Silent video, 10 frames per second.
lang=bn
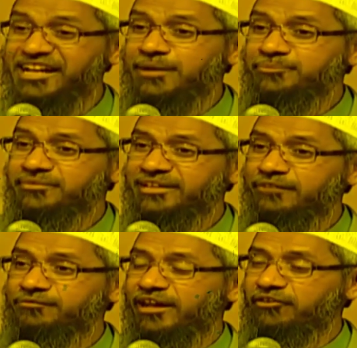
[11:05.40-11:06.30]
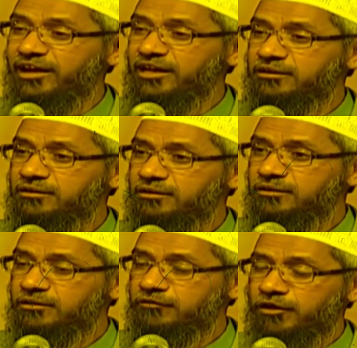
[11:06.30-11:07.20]
ইসলামে মহিলাদের এই
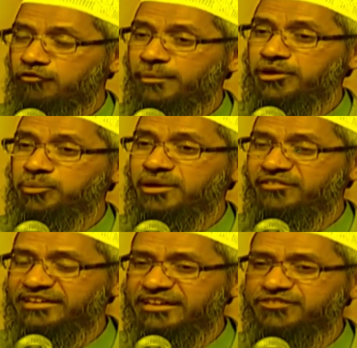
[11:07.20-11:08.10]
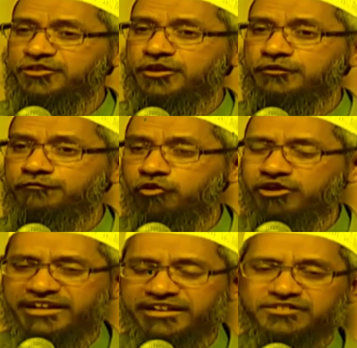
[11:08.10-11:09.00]
সাক্ষী হওয়ার অধিকার দিয়েছে
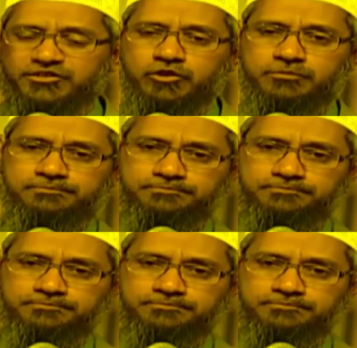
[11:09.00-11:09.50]
চোদ্দশো বছর